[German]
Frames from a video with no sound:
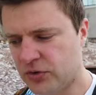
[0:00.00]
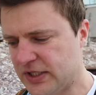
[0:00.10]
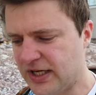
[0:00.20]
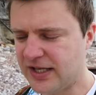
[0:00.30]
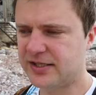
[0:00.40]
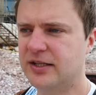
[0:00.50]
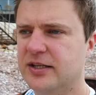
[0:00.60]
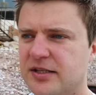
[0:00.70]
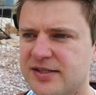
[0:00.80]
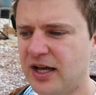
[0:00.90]
Und die
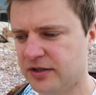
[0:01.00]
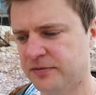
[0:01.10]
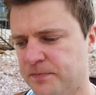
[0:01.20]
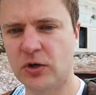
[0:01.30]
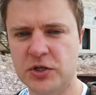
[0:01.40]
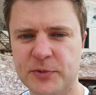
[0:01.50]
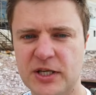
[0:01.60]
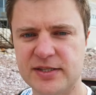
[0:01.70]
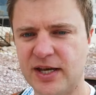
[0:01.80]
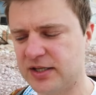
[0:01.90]
restlichen Sachen, die euch mit
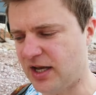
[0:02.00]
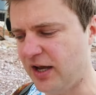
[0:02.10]
der Zeit